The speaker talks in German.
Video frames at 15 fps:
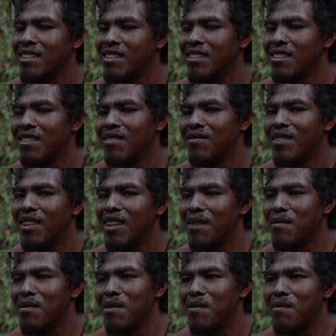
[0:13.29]
Der erschossene
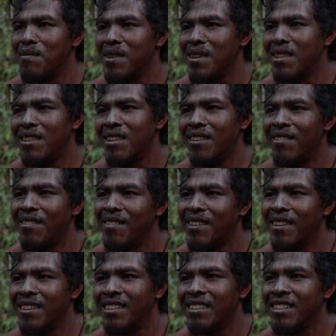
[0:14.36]
Paulo Paulino
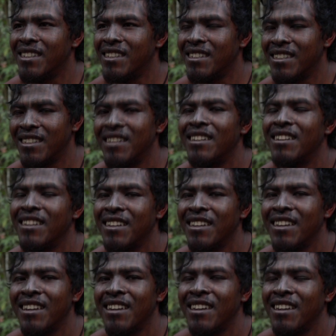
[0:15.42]
Guajajara, auch
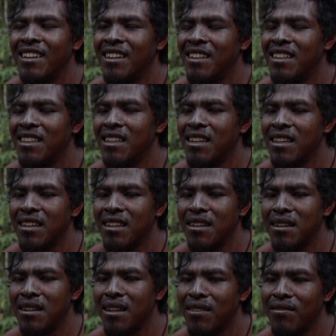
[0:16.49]
bekannt als der Wolf,
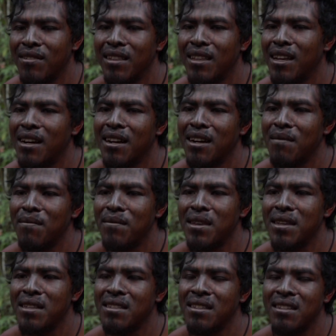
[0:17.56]
wurde angegriffen, als
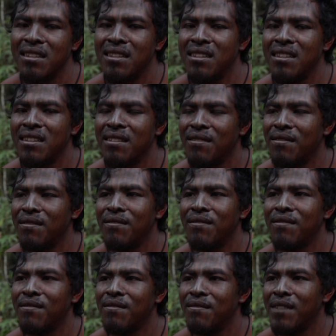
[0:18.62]
er auf der Jagd war.
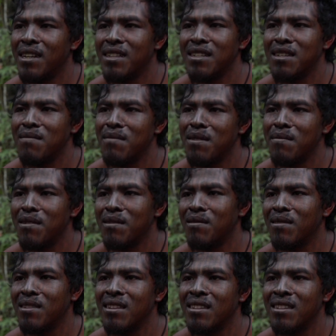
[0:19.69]
Das zweite
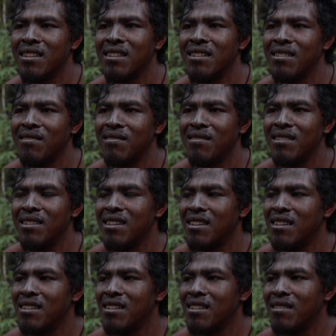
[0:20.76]
Opfer konnte verwundet
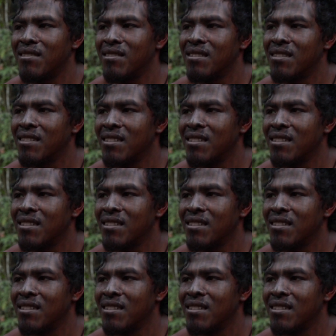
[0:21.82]
fliehen.